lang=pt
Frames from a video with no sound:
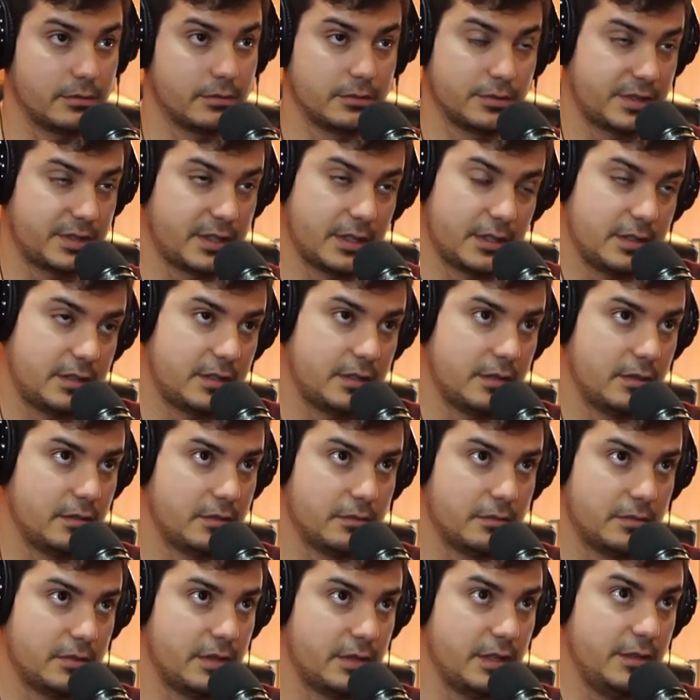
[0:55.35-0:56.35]
Não sei
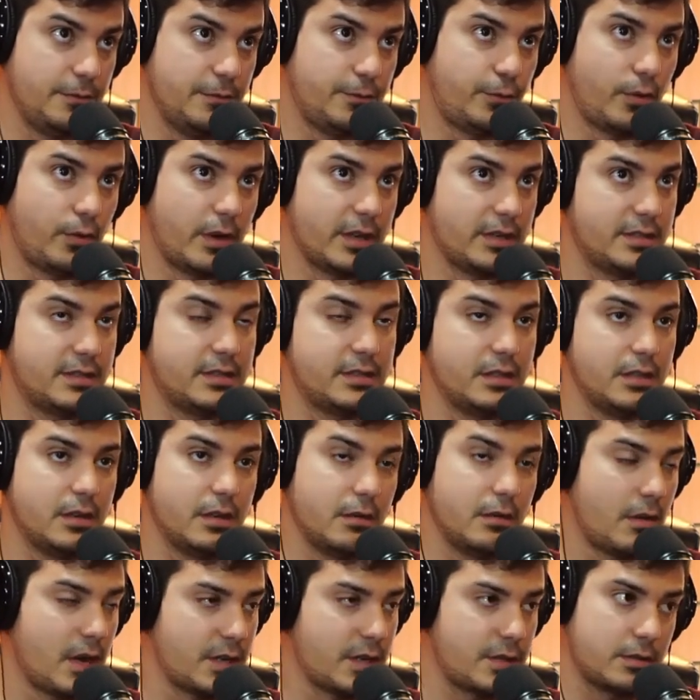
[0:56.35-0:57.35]
se influencia,
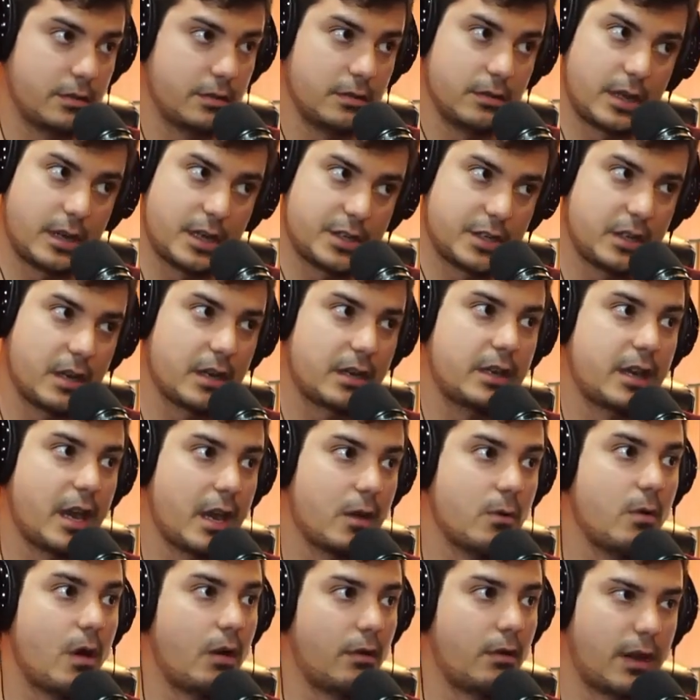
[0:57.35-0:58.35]
eu acho, acho que aqui é,
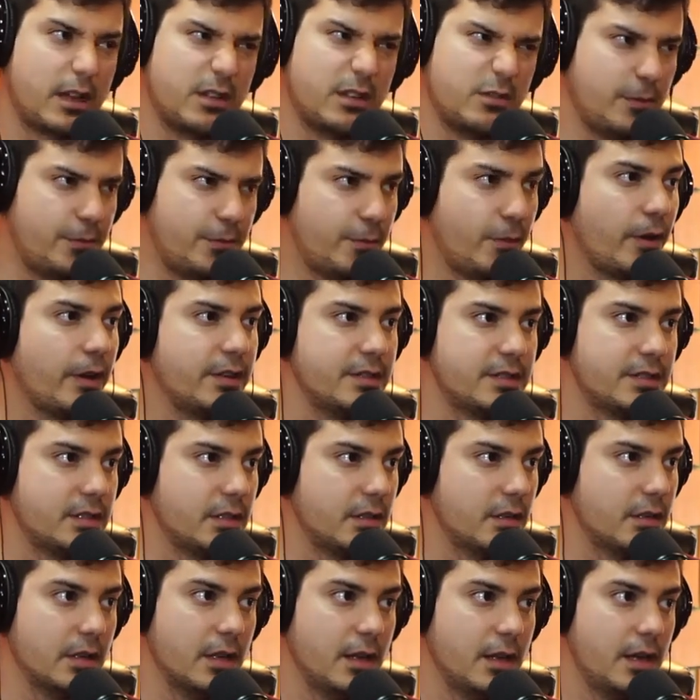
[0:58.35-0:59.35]
é igual, lá não
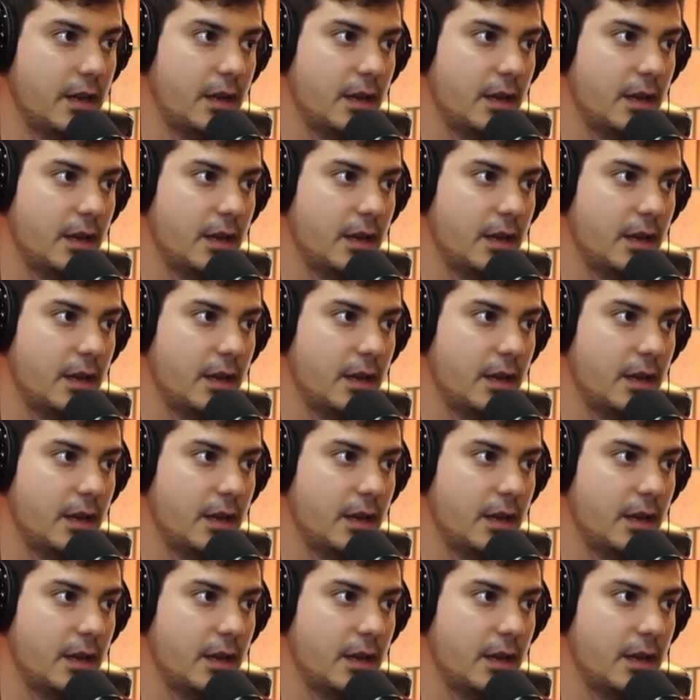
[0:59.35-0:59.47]
influencia.